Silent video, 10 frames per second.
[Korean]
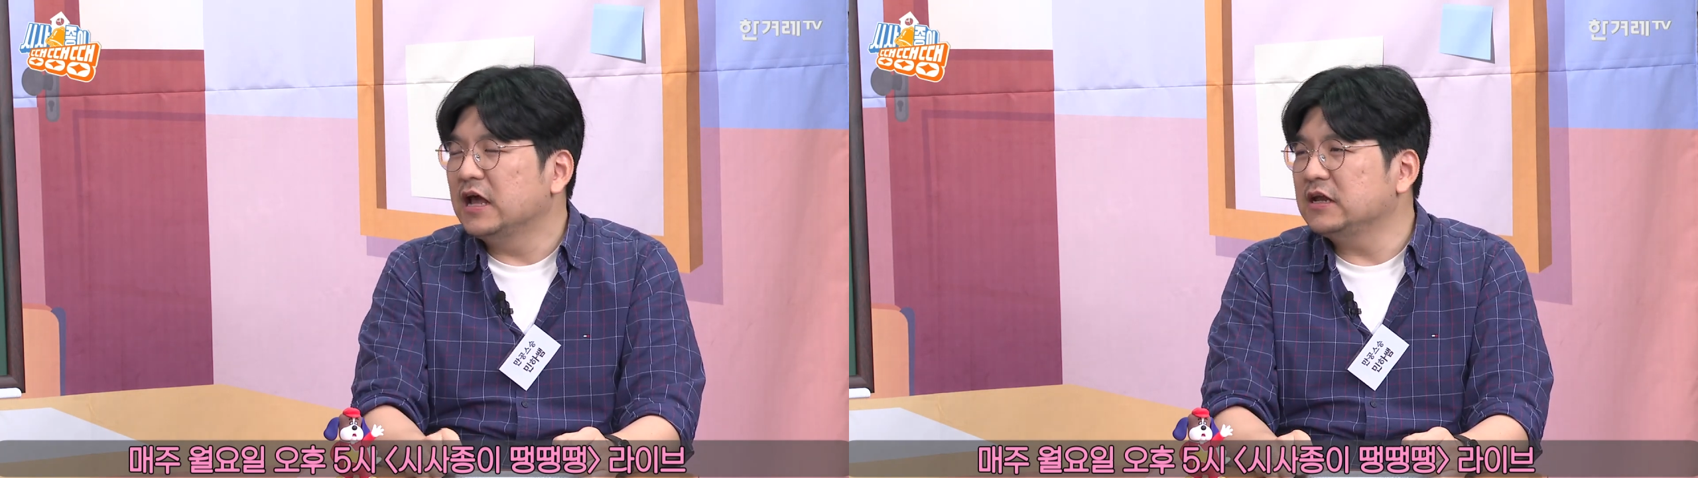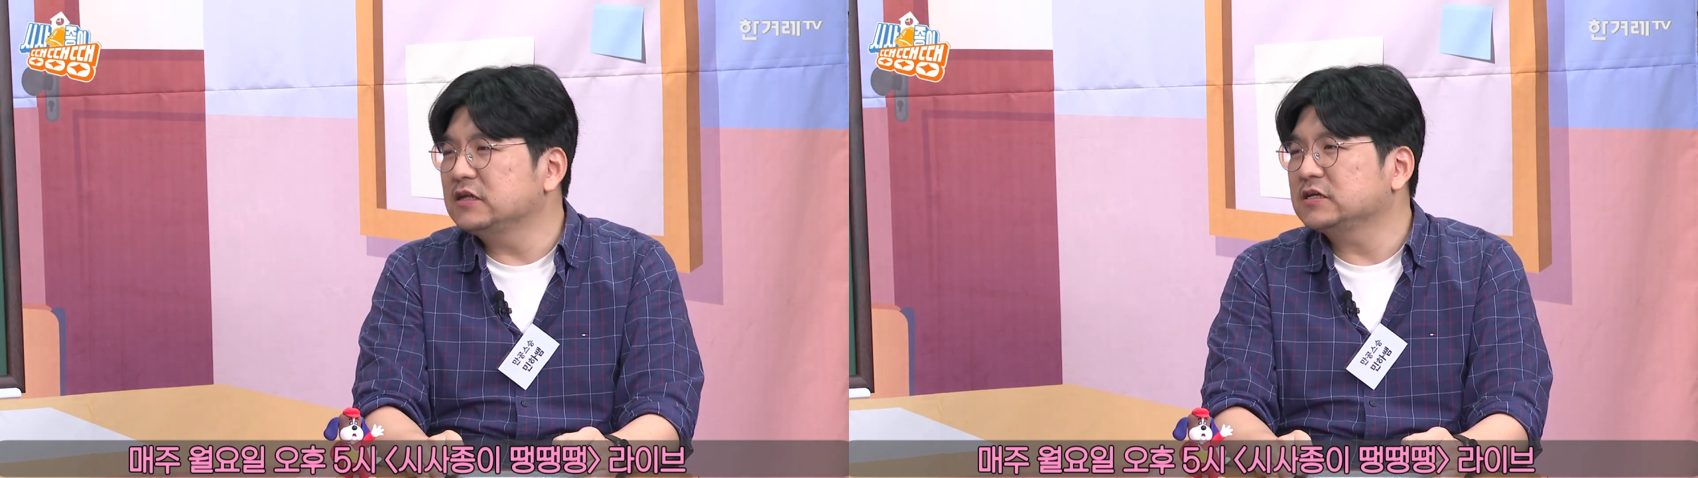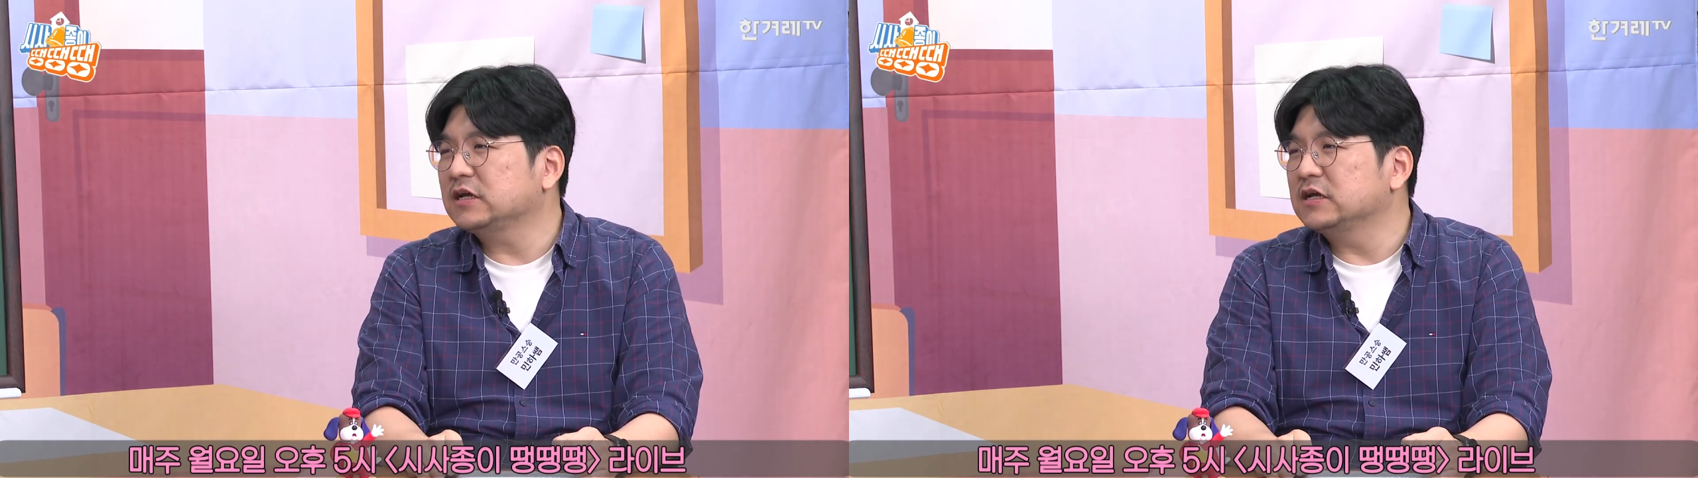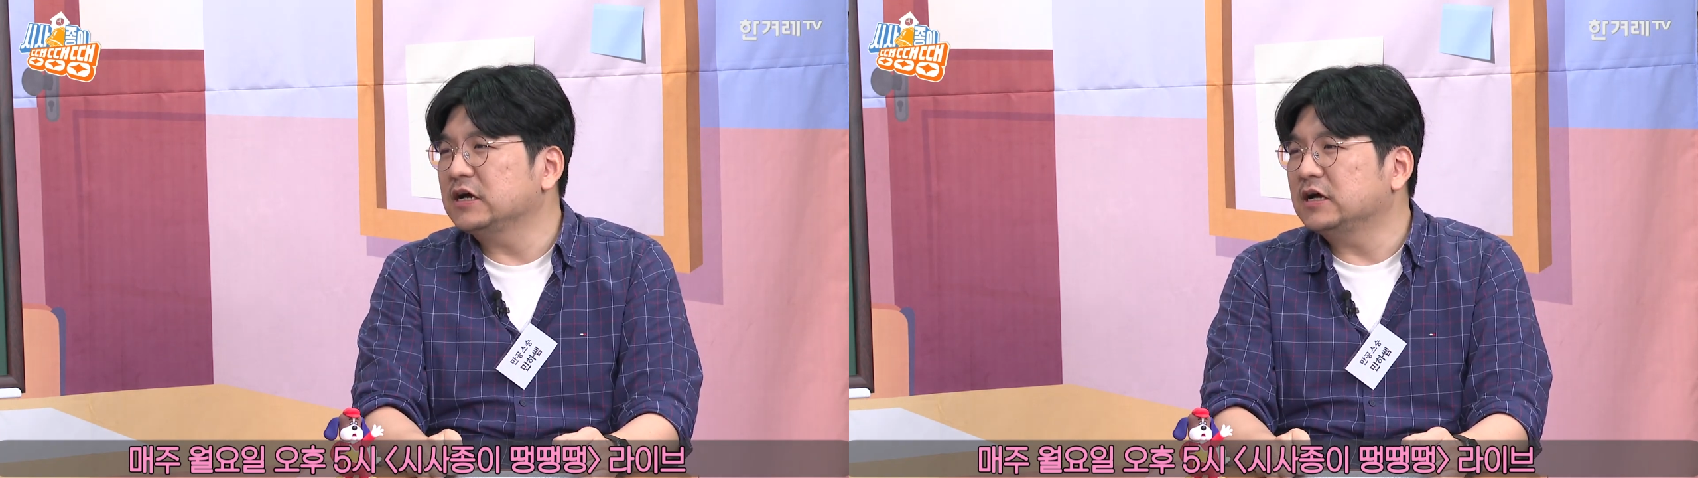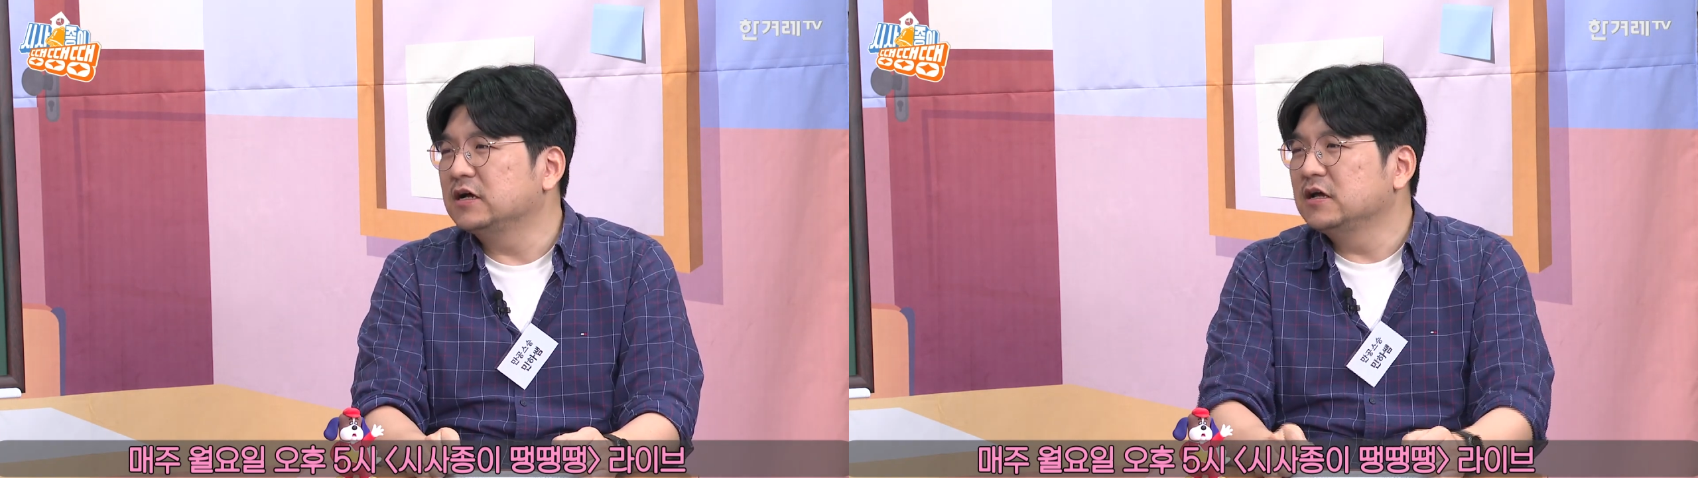그
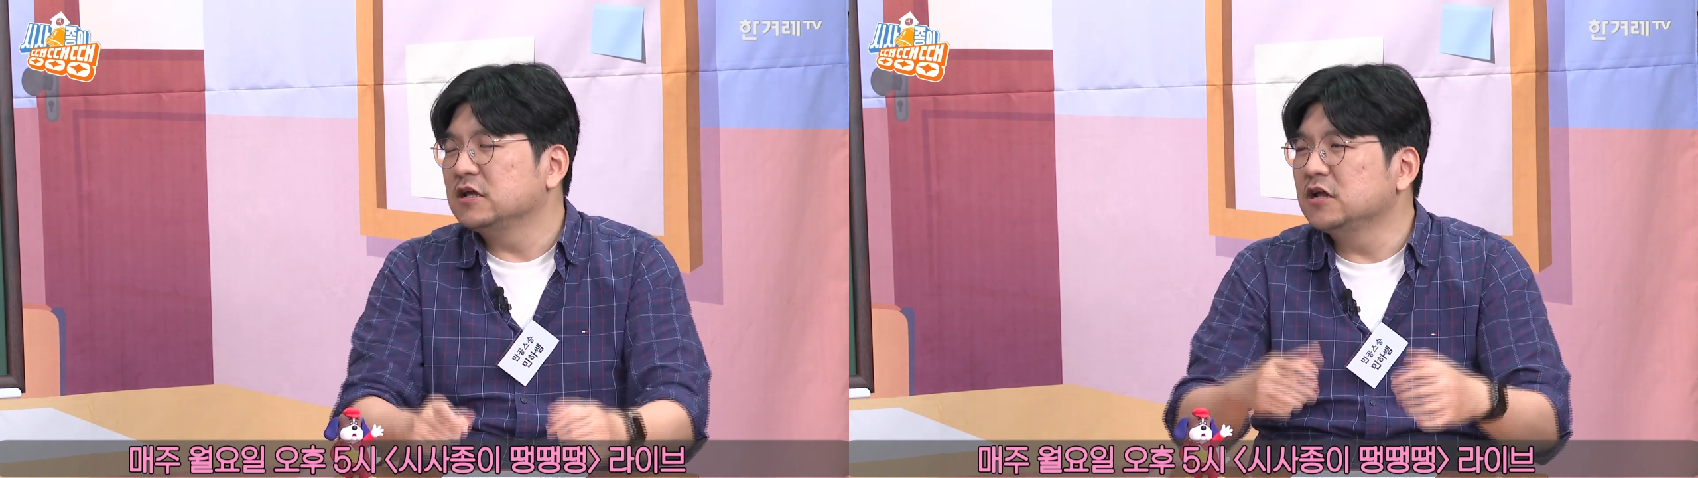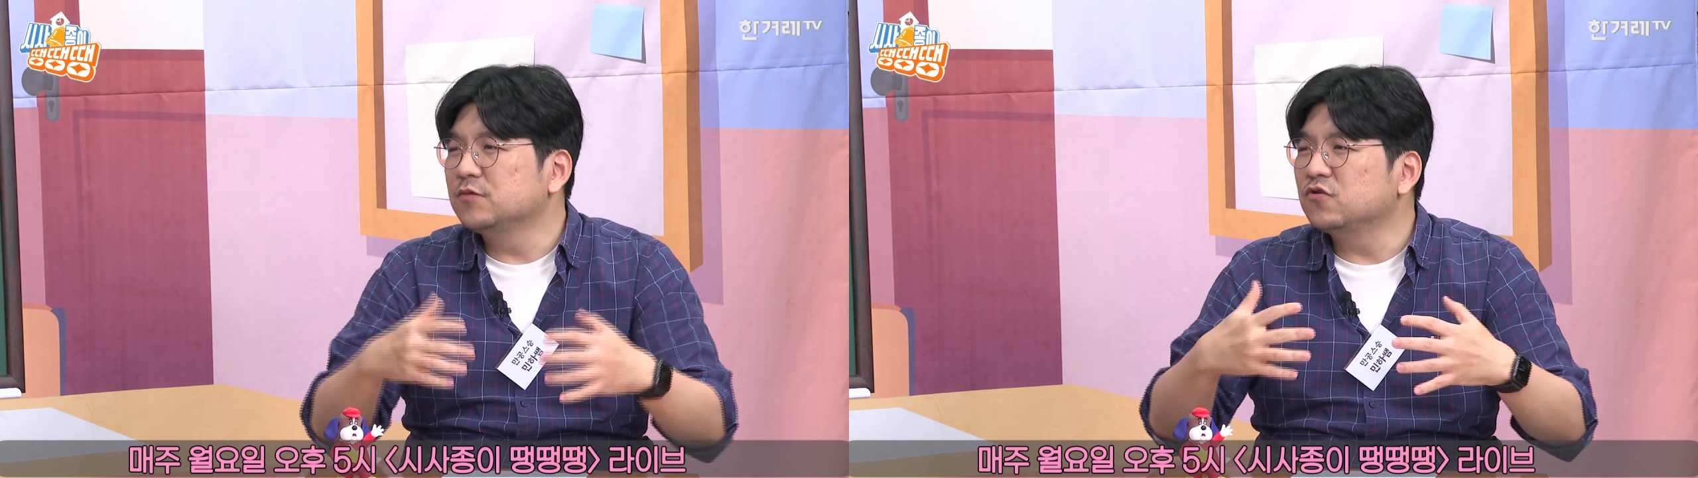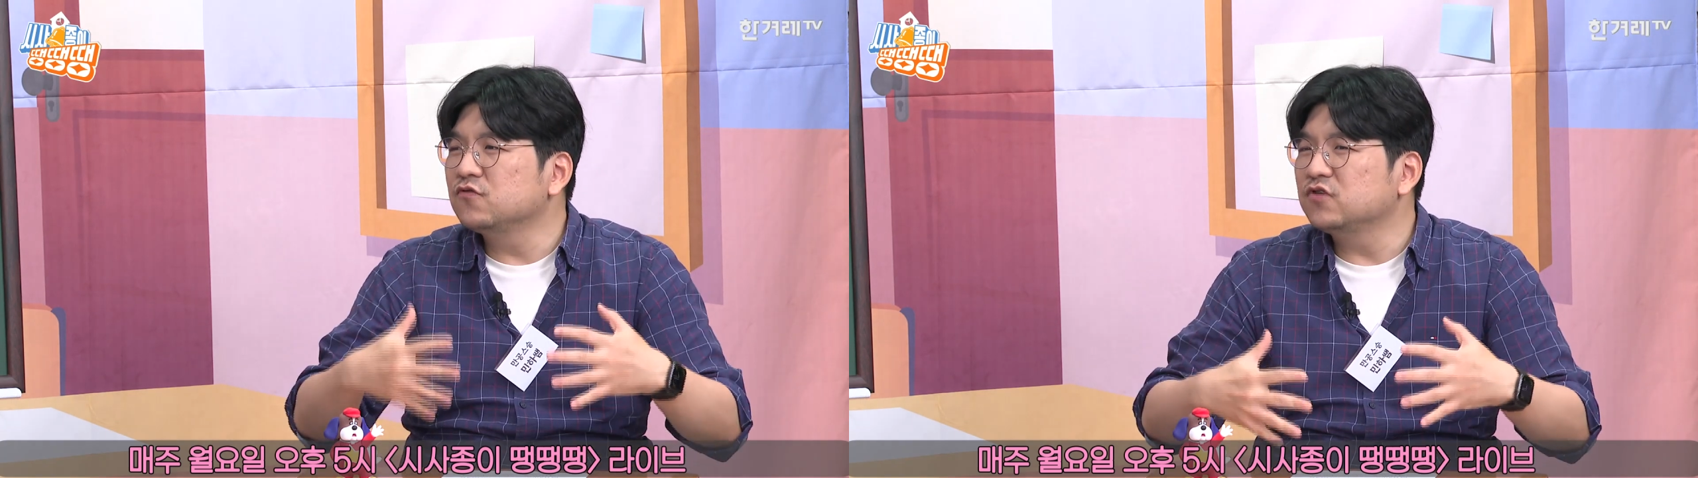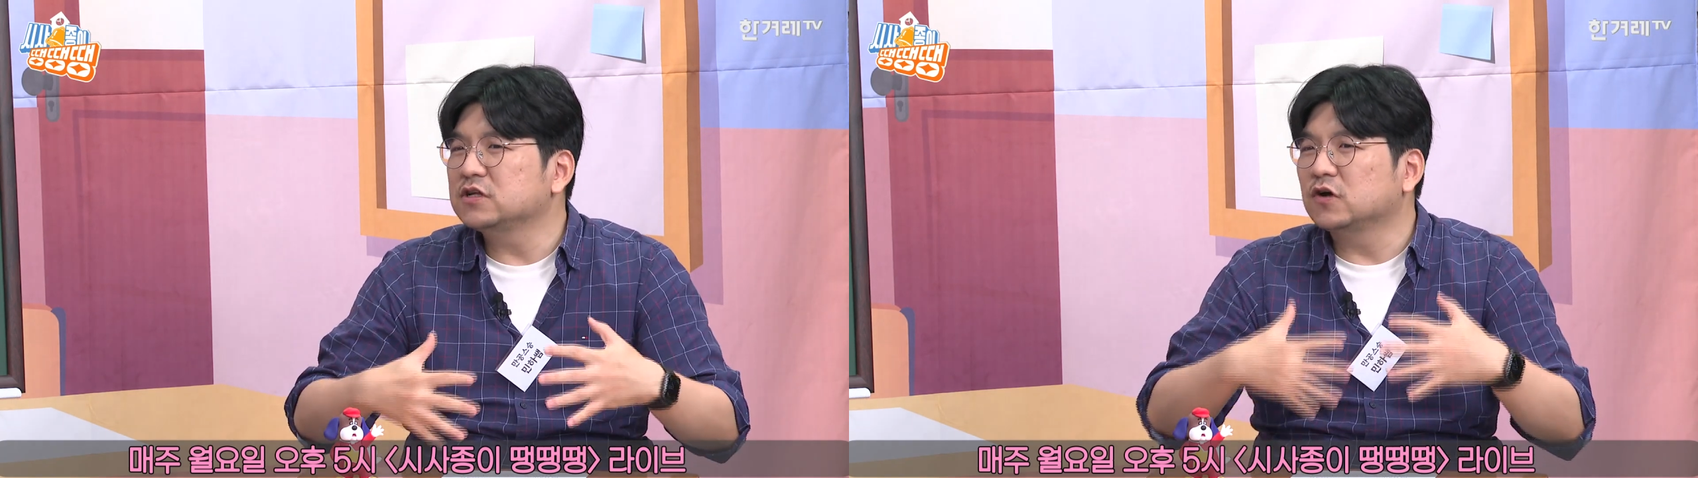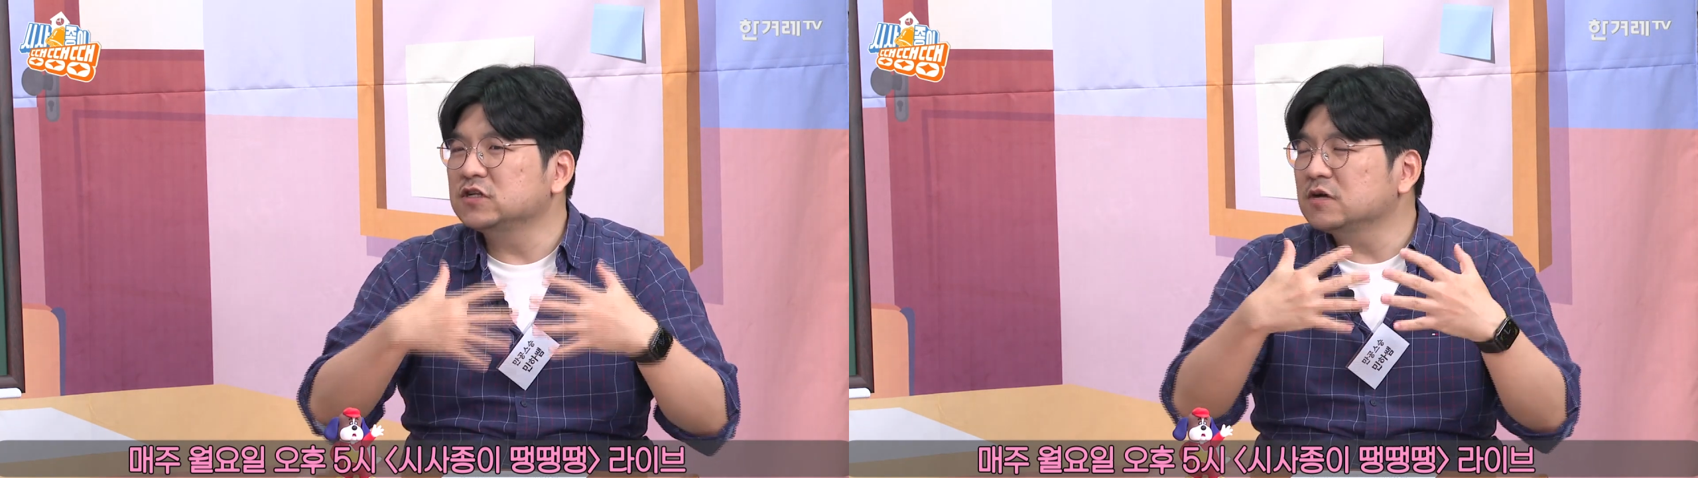NHK가
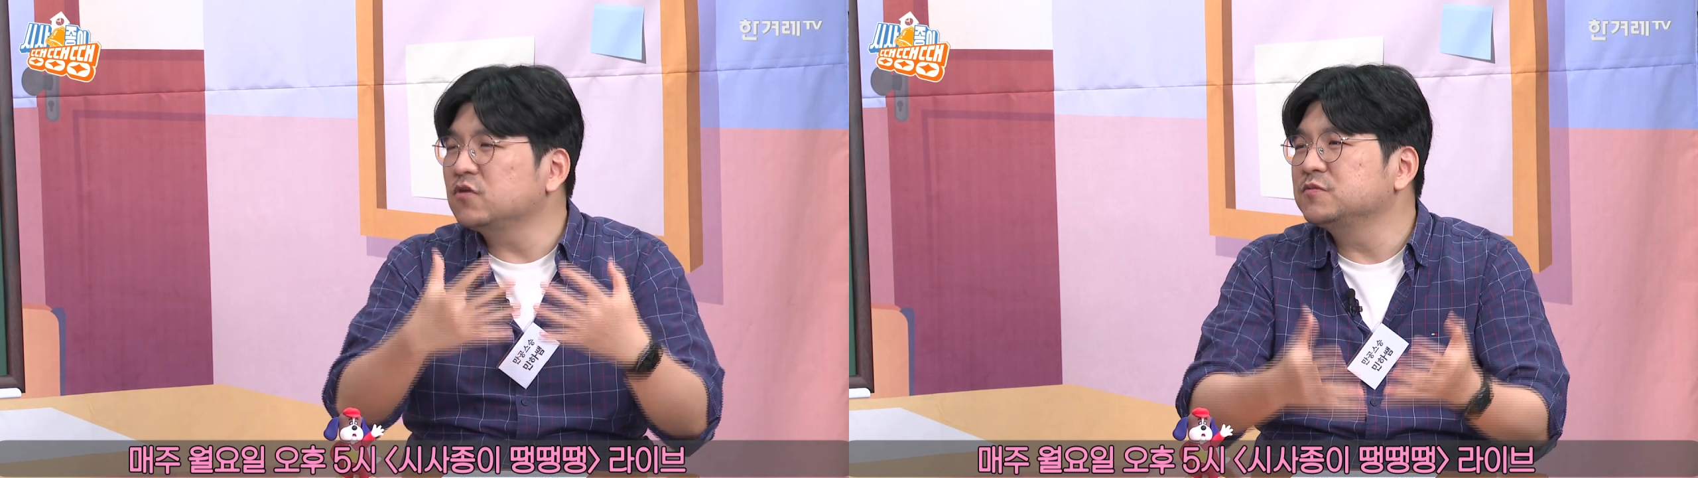일본군의 전쟁